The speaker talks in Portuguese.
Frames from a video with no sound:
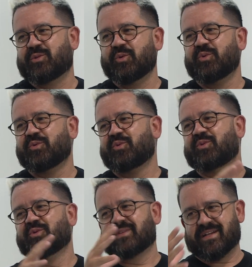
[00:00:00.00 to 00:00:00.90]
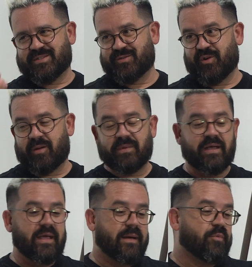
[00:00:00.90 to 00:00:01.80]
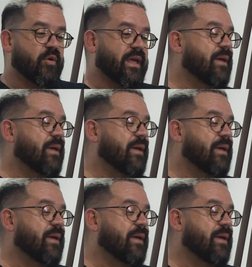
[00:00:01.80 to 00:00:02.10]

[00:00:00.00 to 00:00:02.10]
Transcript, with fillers: tudo transforma. Porque é